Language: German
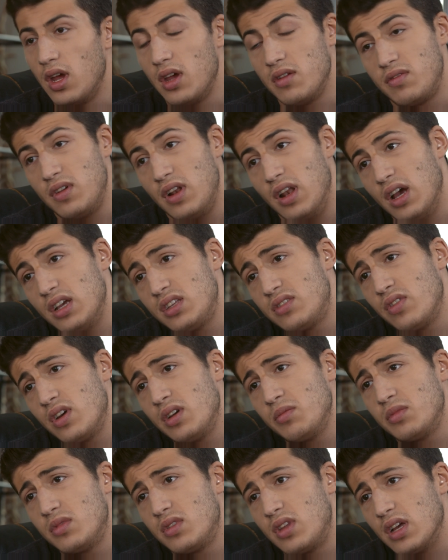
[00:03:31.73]
Vielleicht war
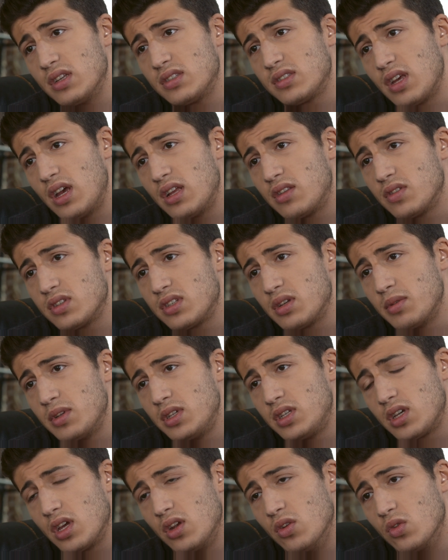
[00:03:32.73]
ihm das etwas aber
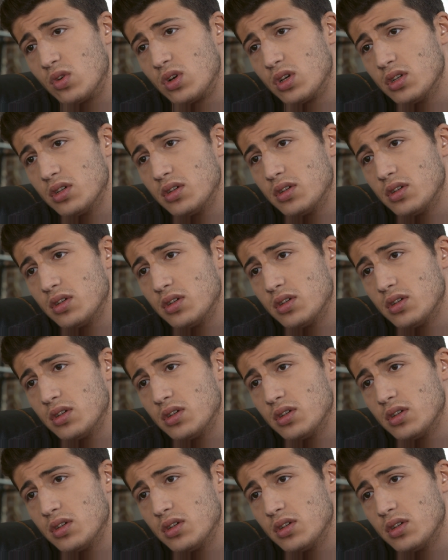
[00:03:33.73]
nicht genug.